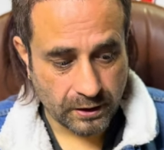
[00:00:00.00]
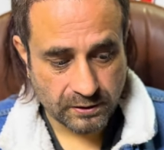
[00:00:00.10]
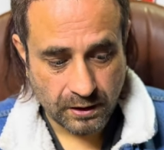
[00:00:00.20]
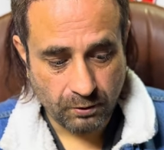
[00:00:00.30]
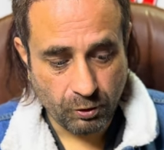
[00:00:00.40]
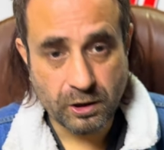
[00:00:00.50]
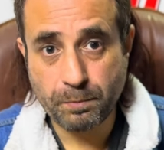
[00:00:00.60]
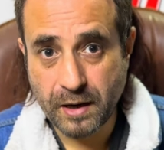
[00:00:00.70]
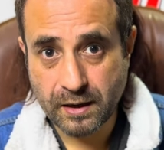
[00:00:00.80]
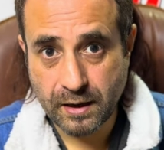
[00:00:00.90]
इसका वाटर
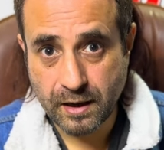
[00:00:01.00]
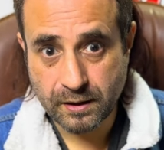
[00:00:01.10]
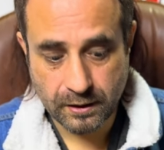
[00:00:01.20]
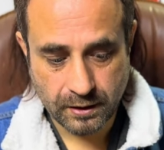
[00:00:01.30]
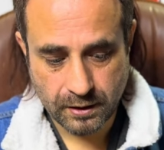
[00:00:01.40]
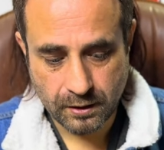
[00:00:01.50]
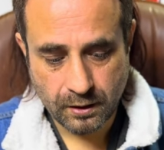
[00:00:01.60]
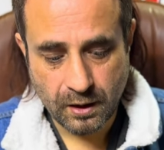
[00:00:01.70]
पैक है कि नहीं है